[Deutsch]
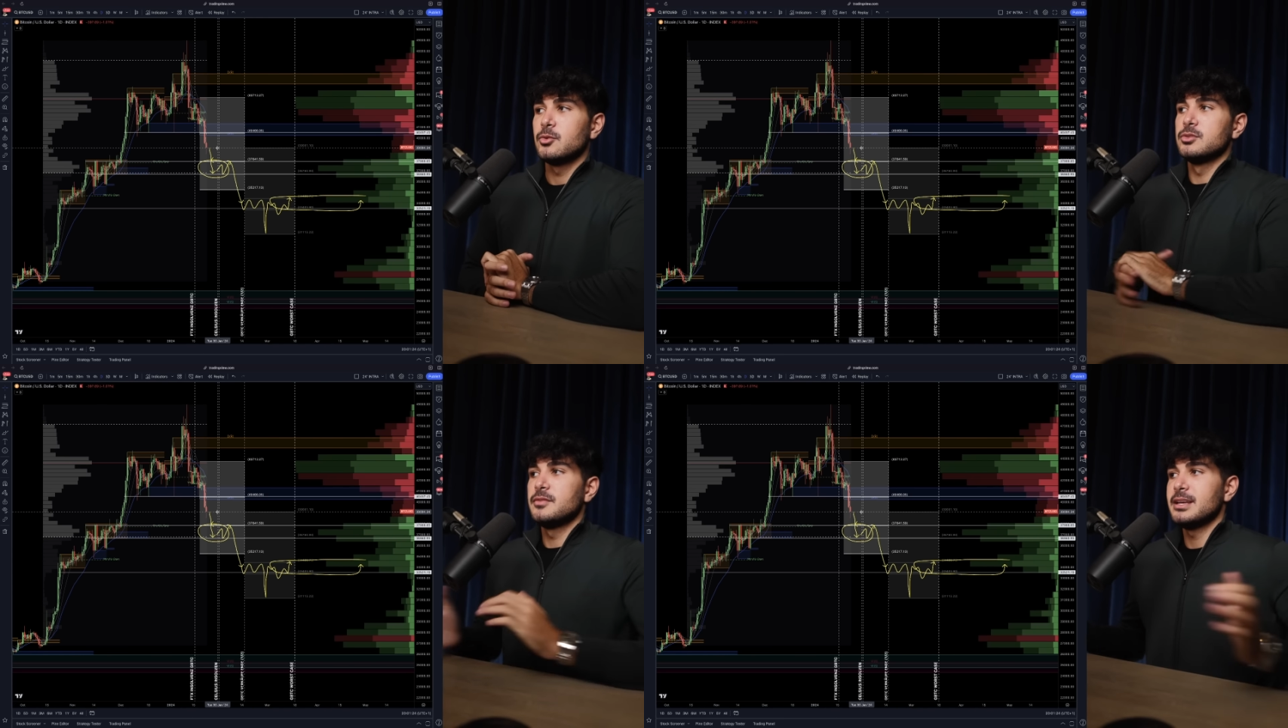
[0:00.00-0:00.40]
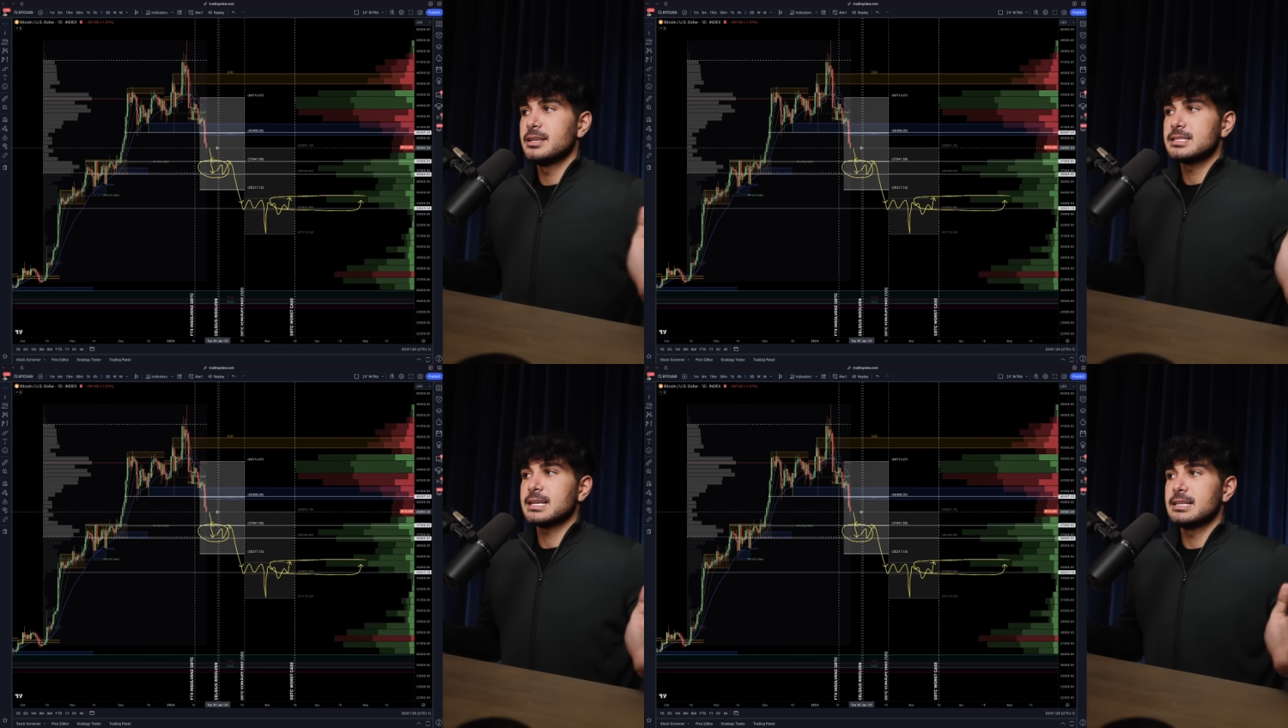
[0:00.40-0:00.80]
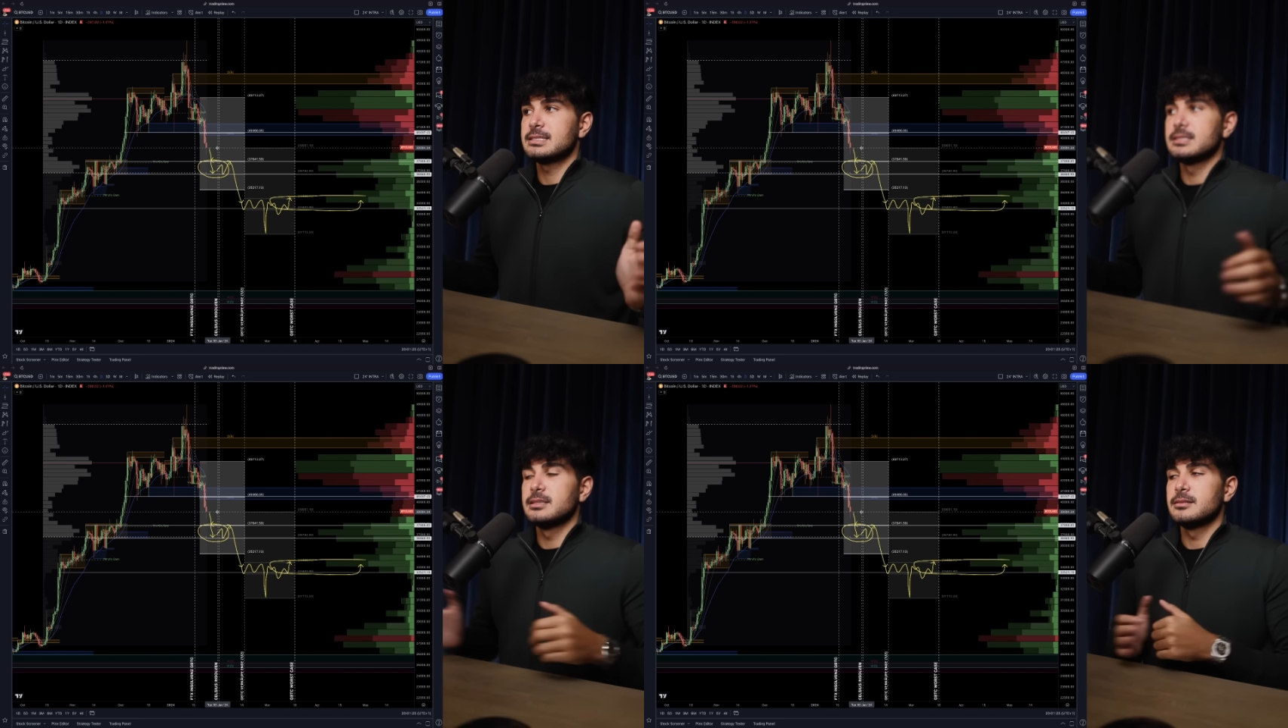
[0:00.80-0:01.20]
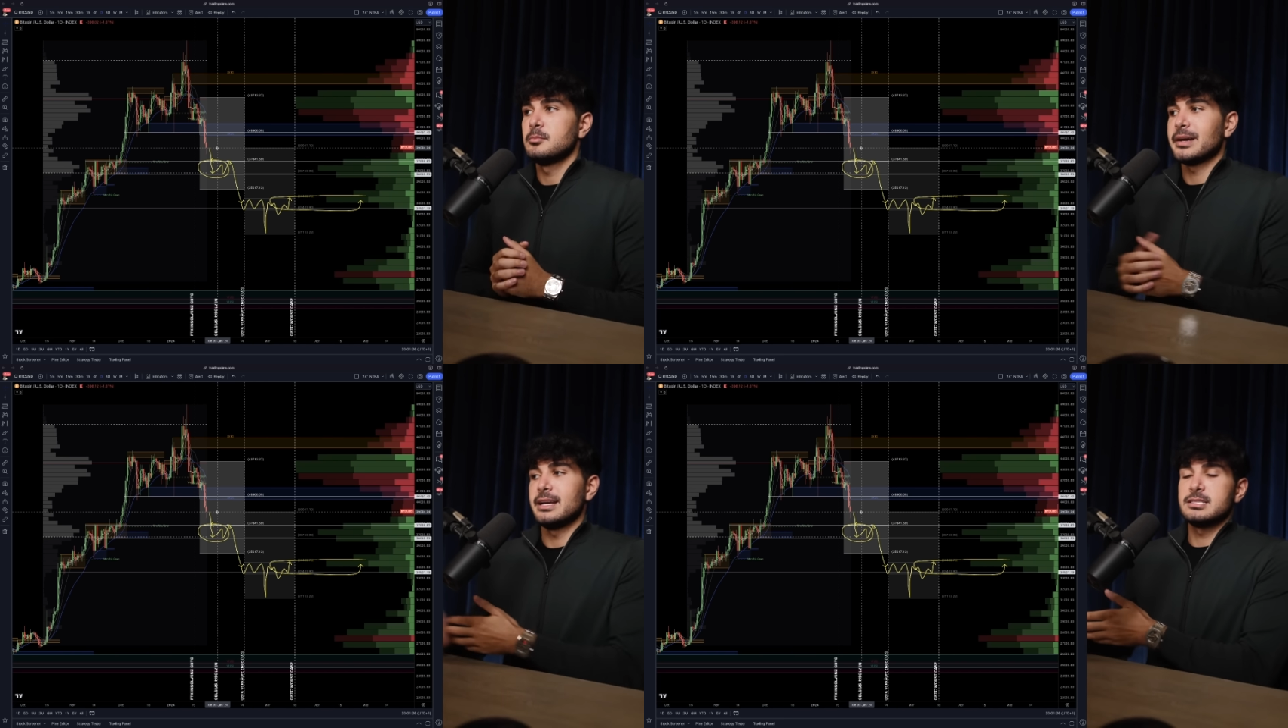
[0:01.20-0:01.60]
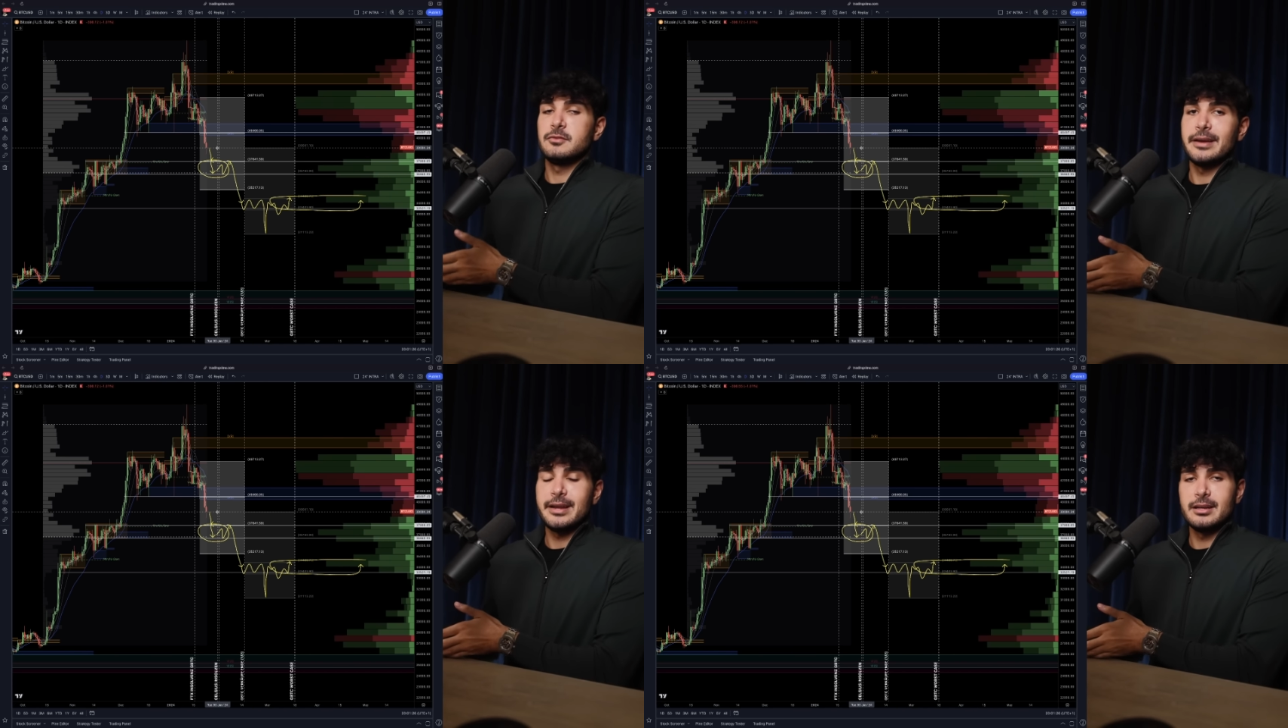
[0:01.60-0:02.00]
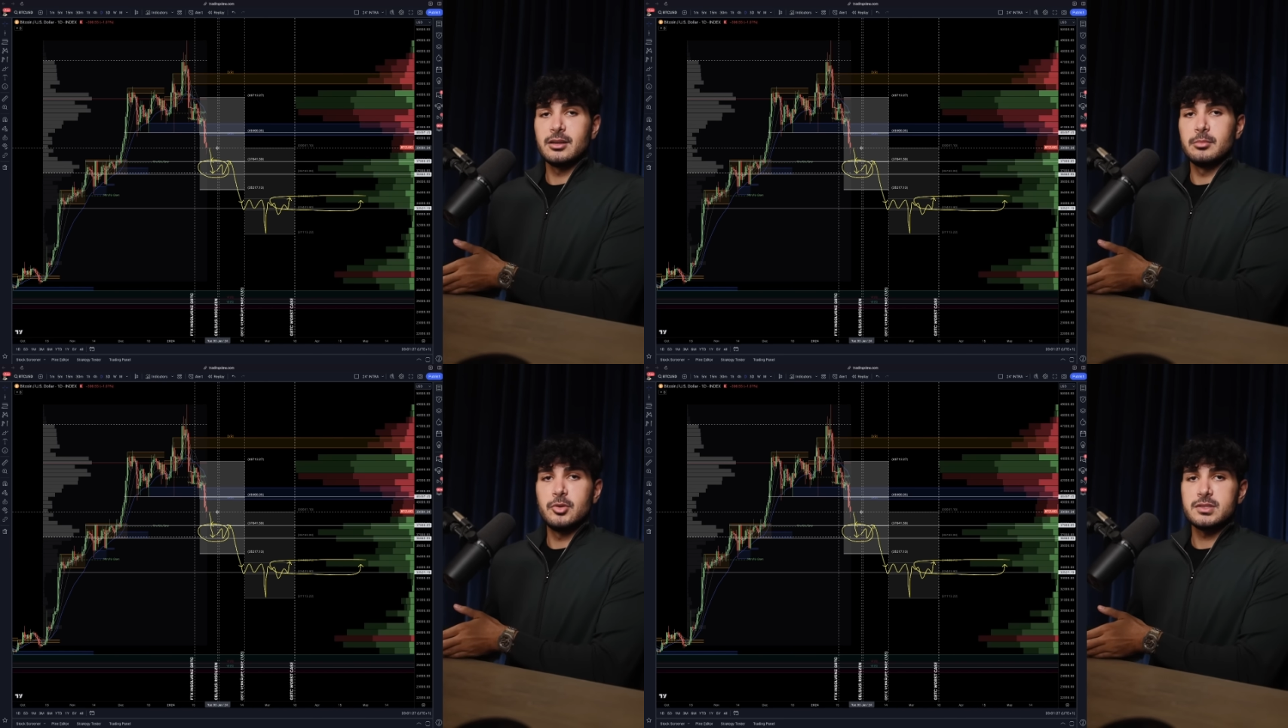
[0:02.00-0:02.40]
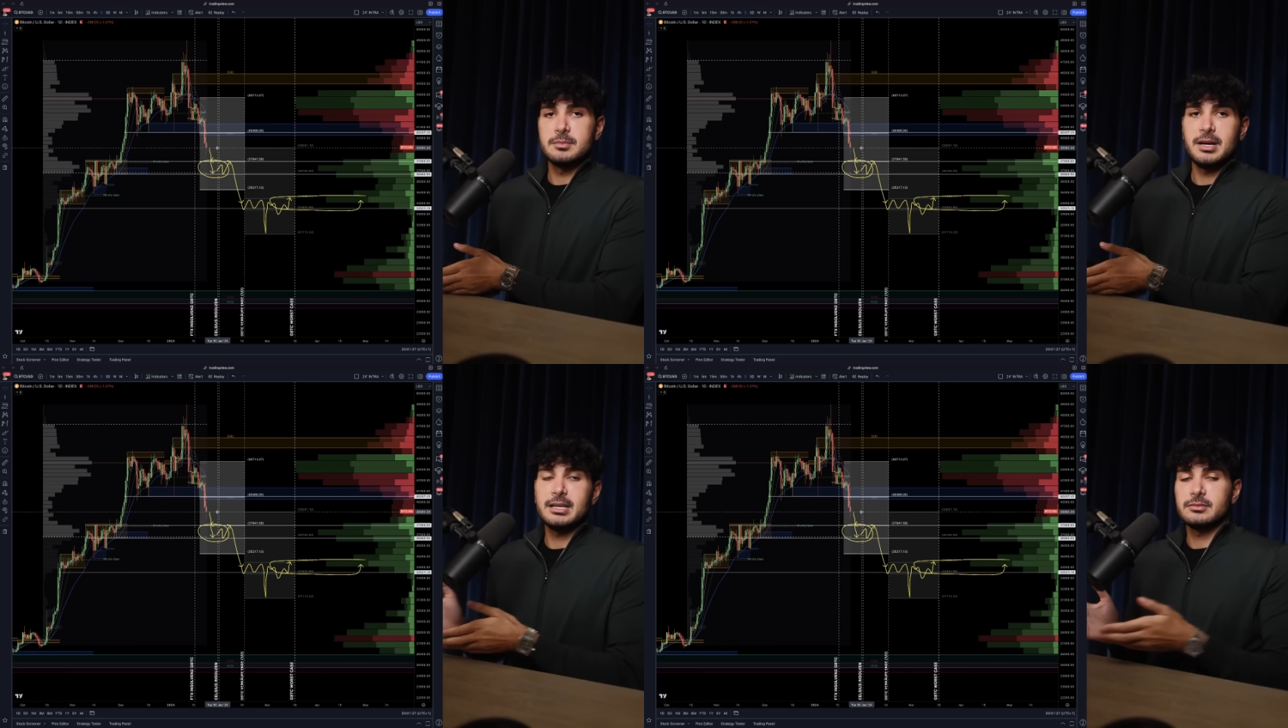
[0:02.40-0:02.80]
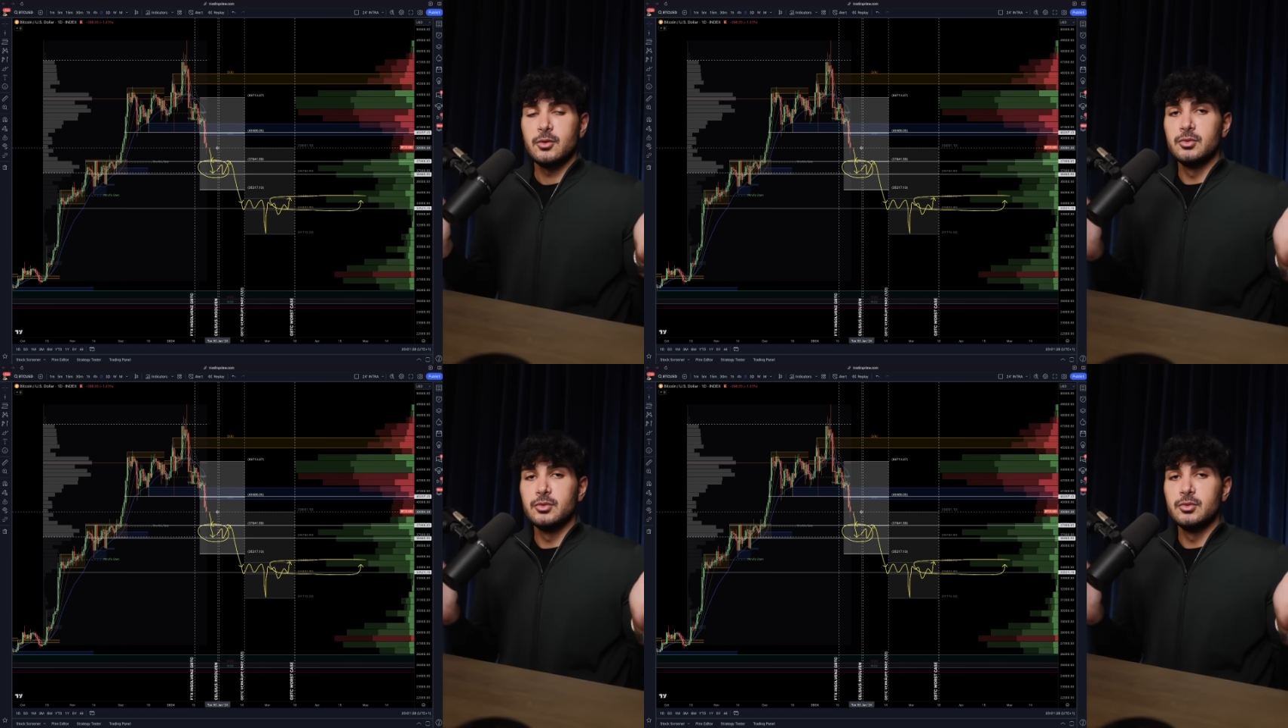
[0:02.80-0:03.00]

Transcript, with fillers: und wenn ihr das Ganze bereits auf einer anderen Börse macht,